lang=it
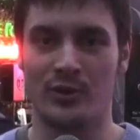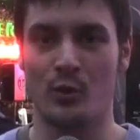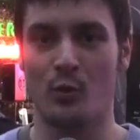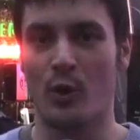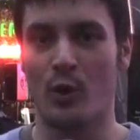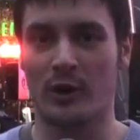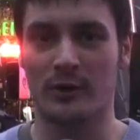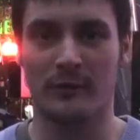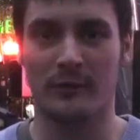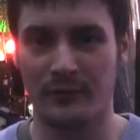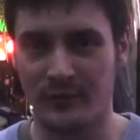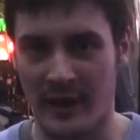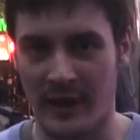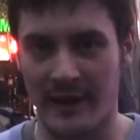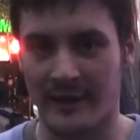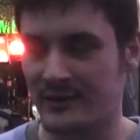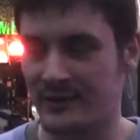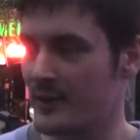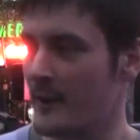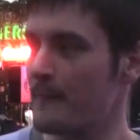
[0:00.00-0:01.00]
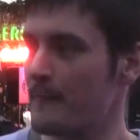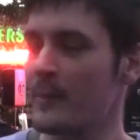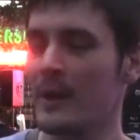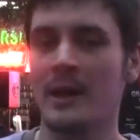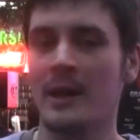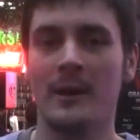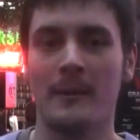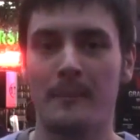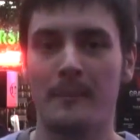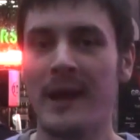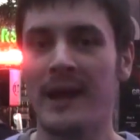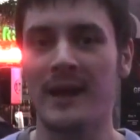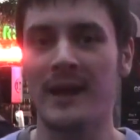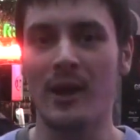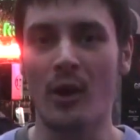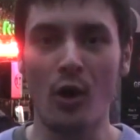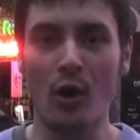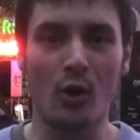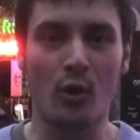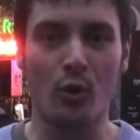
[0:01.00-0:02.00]
di World of Tanks.
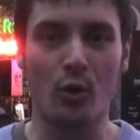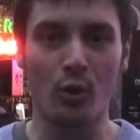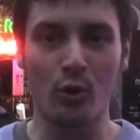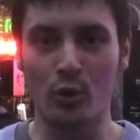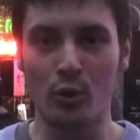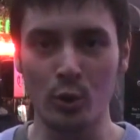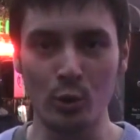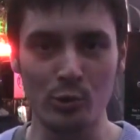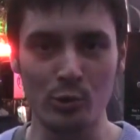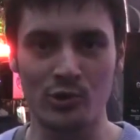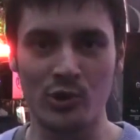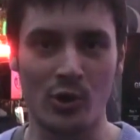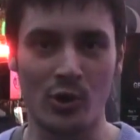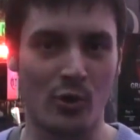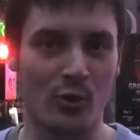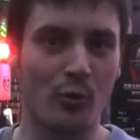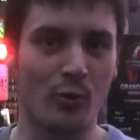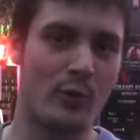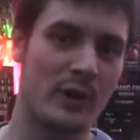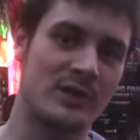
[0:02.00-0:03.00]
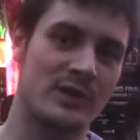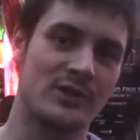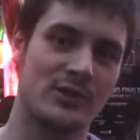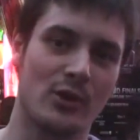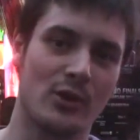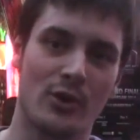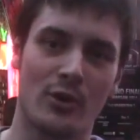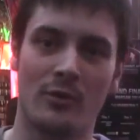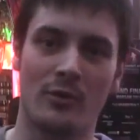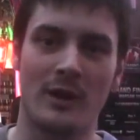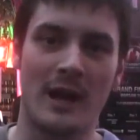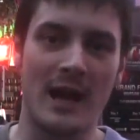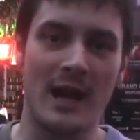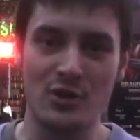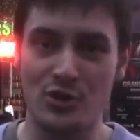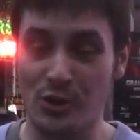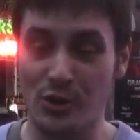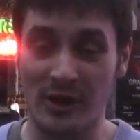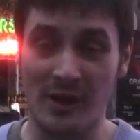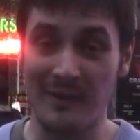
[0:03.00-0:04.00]
Bene, ho concluso con questo
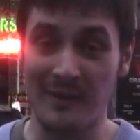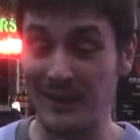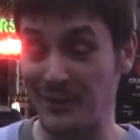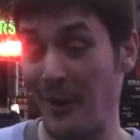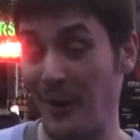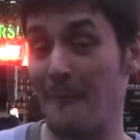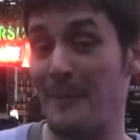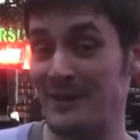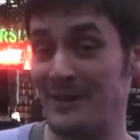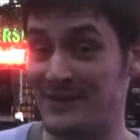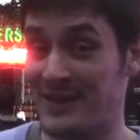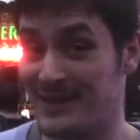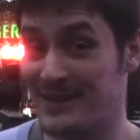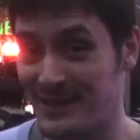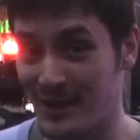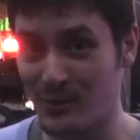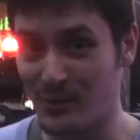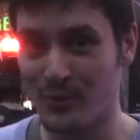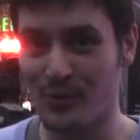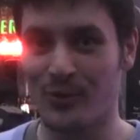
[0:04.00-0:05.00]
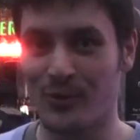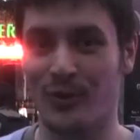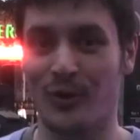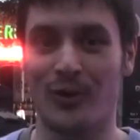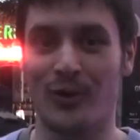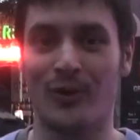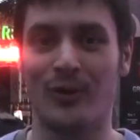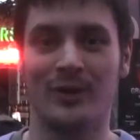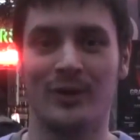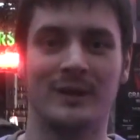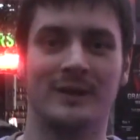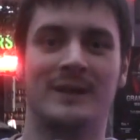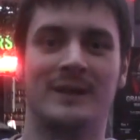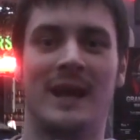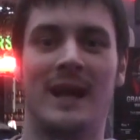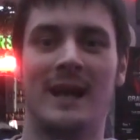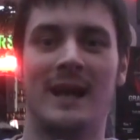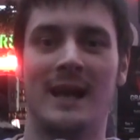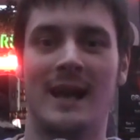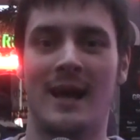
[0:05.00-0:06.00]
aggiornamento abbastanza lungo
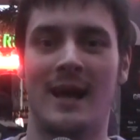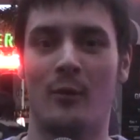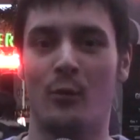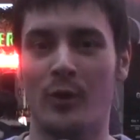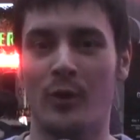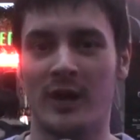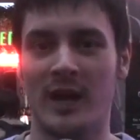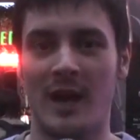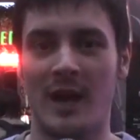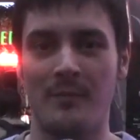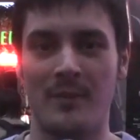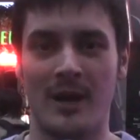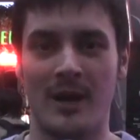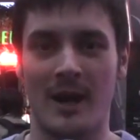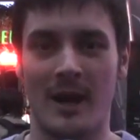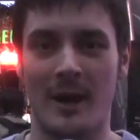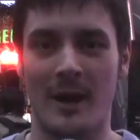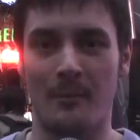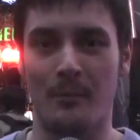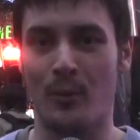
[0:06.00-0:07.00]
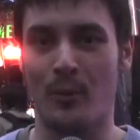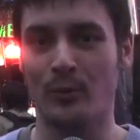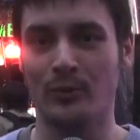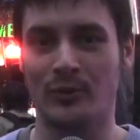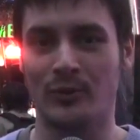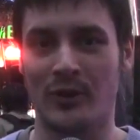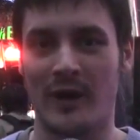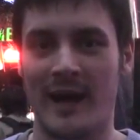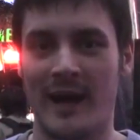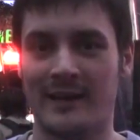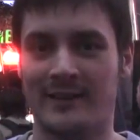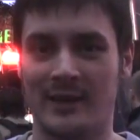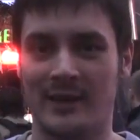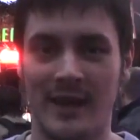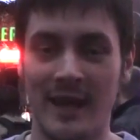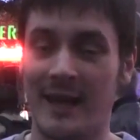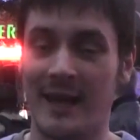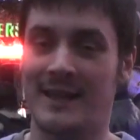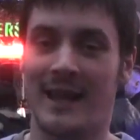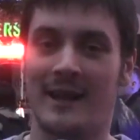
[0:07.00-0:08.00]
dalla Wargaming.net
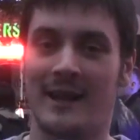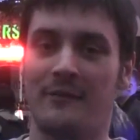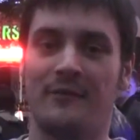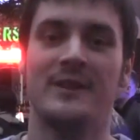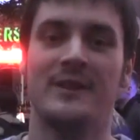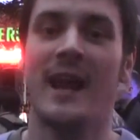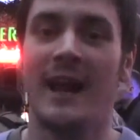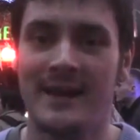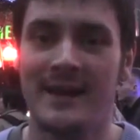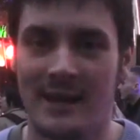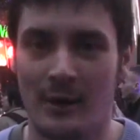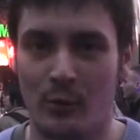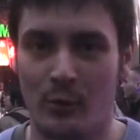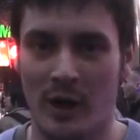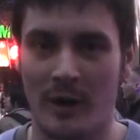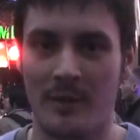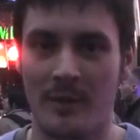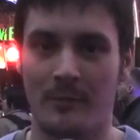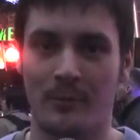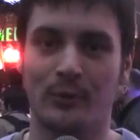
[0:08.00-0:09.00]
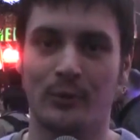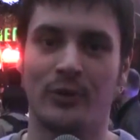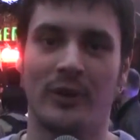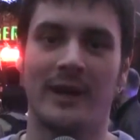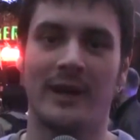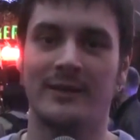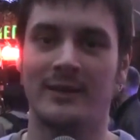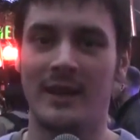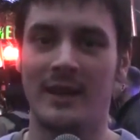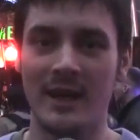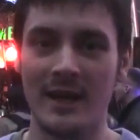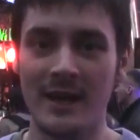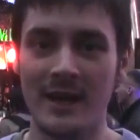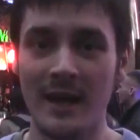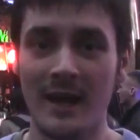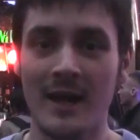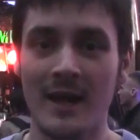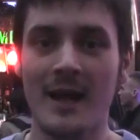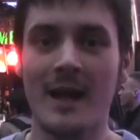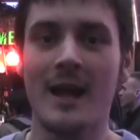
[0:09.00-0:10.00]
League, dalle finali della Wargaming.net
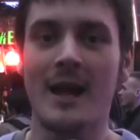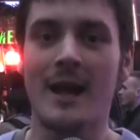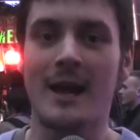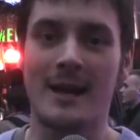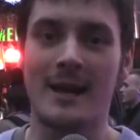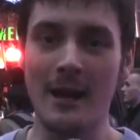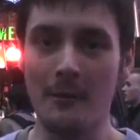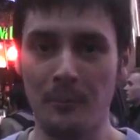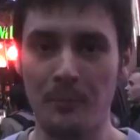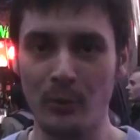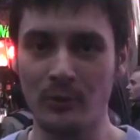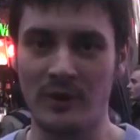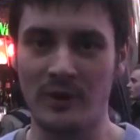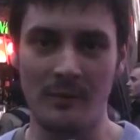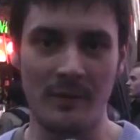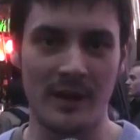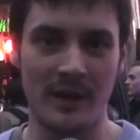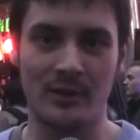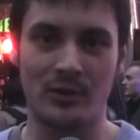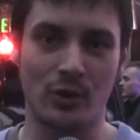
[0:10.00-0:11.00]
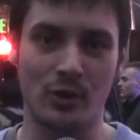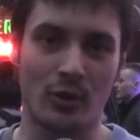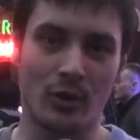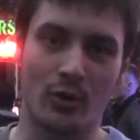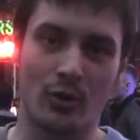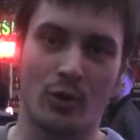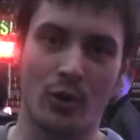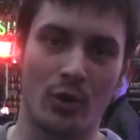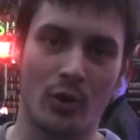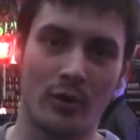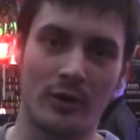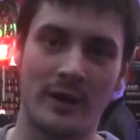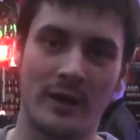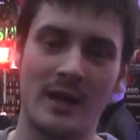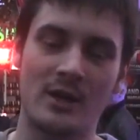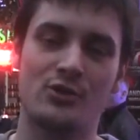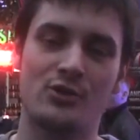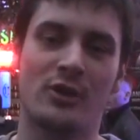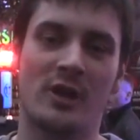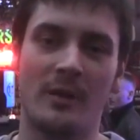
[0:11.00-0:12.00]
League. L'appuntamento con
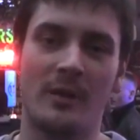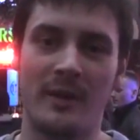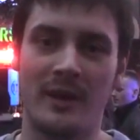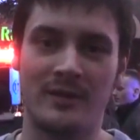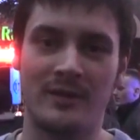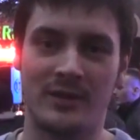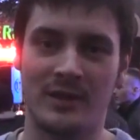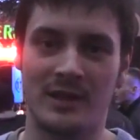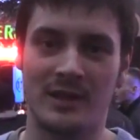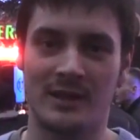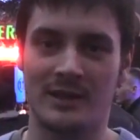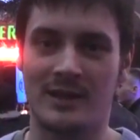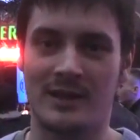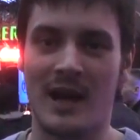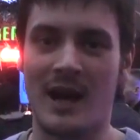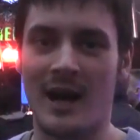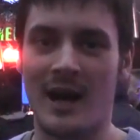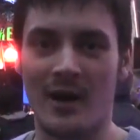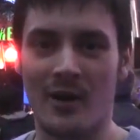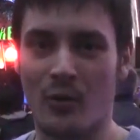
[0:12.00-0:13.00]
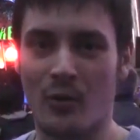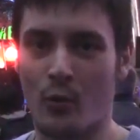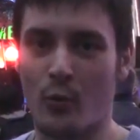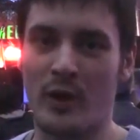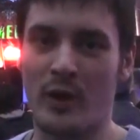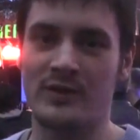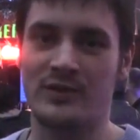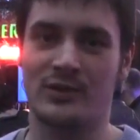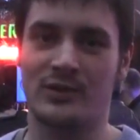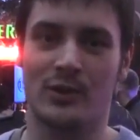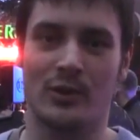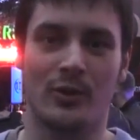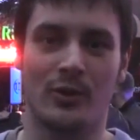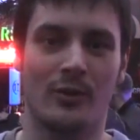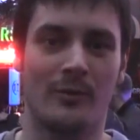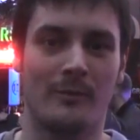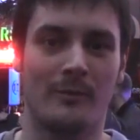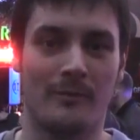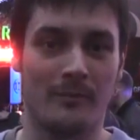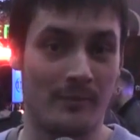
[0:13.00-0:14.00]
gli aggiornamenti da
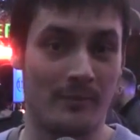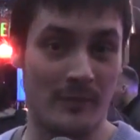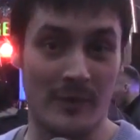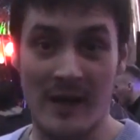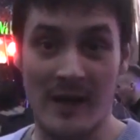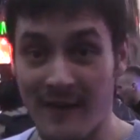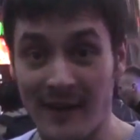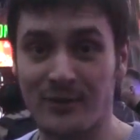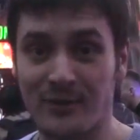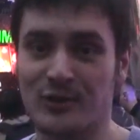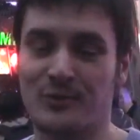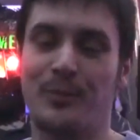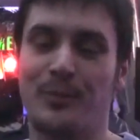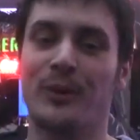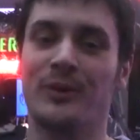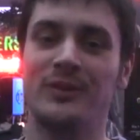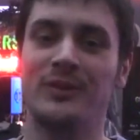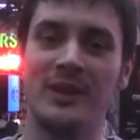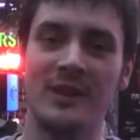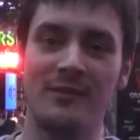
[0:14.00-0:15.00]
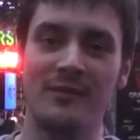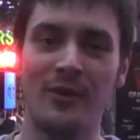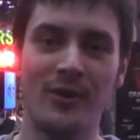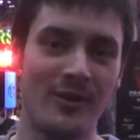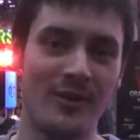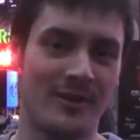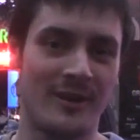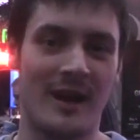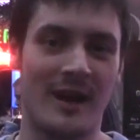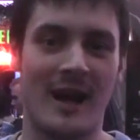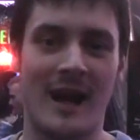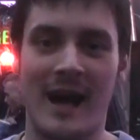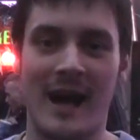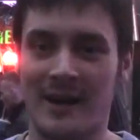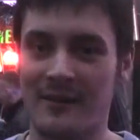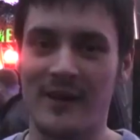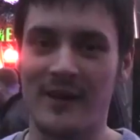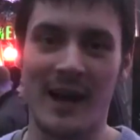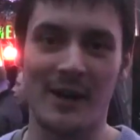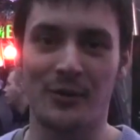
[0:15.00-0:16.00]
questo evento sportivo
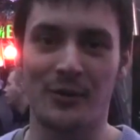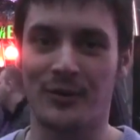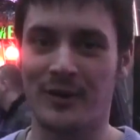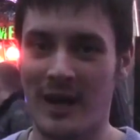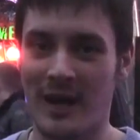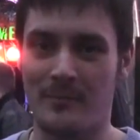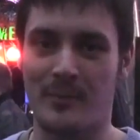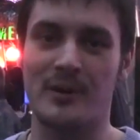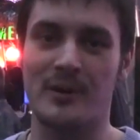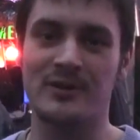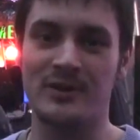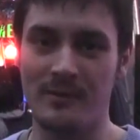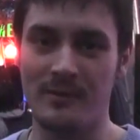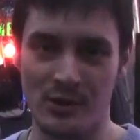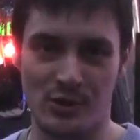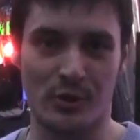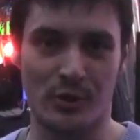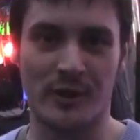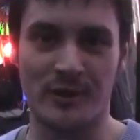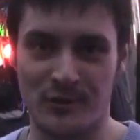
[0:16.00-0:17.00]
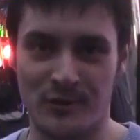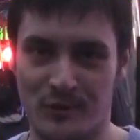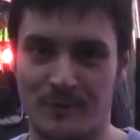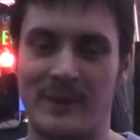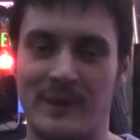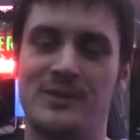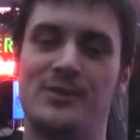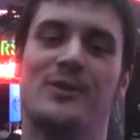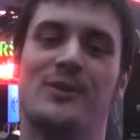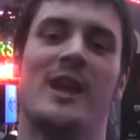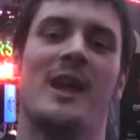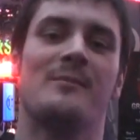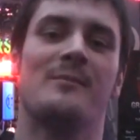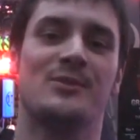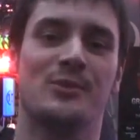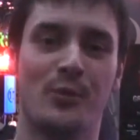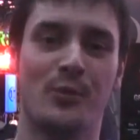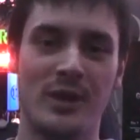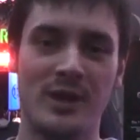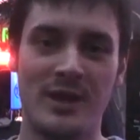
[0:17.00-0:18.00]
arriveranno nei prossimi giorni su Spazio
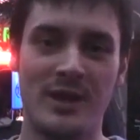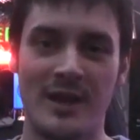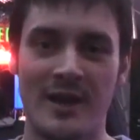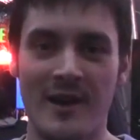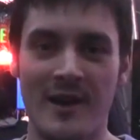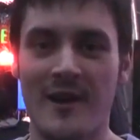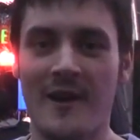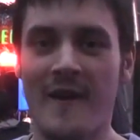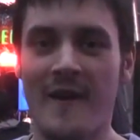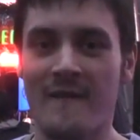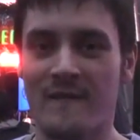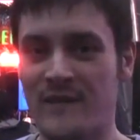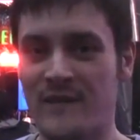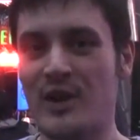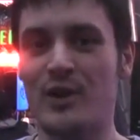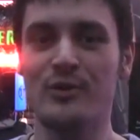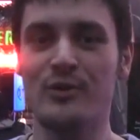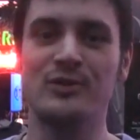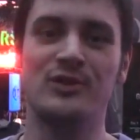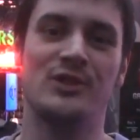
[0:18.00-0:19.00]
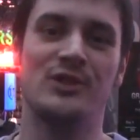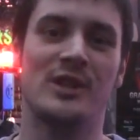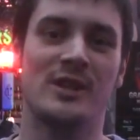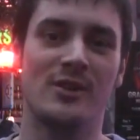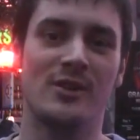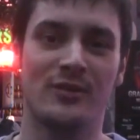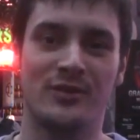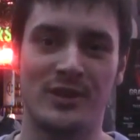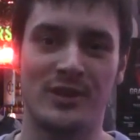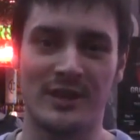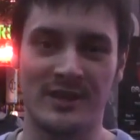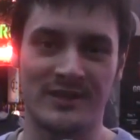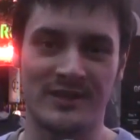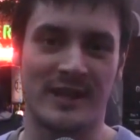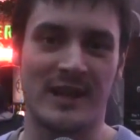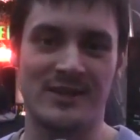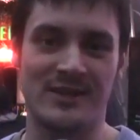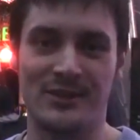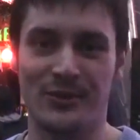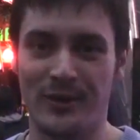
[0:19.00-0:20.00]
Games, quindi vi consiglio di
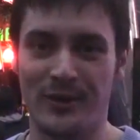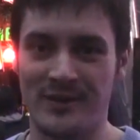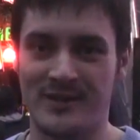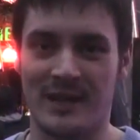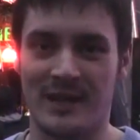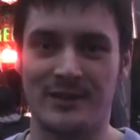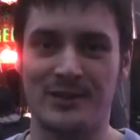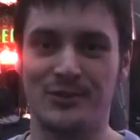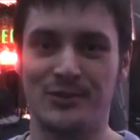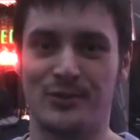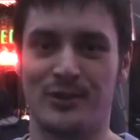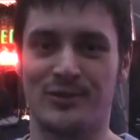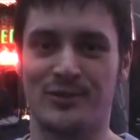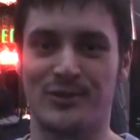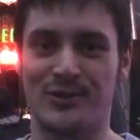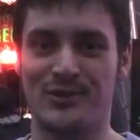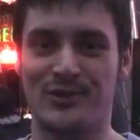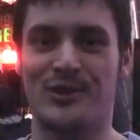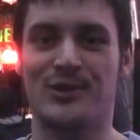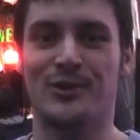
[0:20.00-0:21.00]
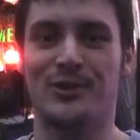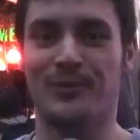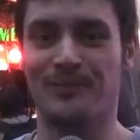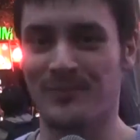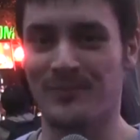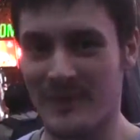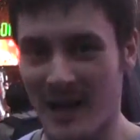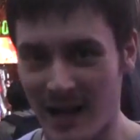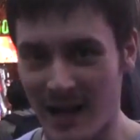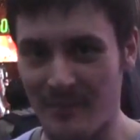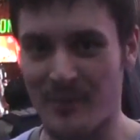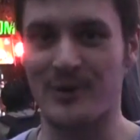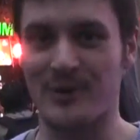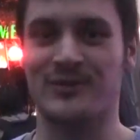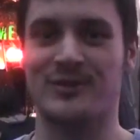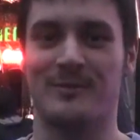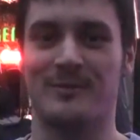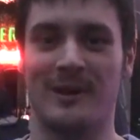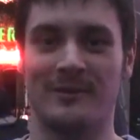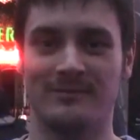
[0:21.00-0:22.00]
restare sintonizzati sul nostro sito. Alla
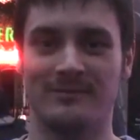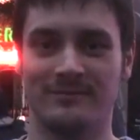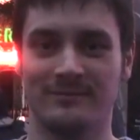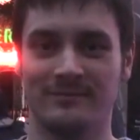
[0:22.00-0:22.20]
prossima!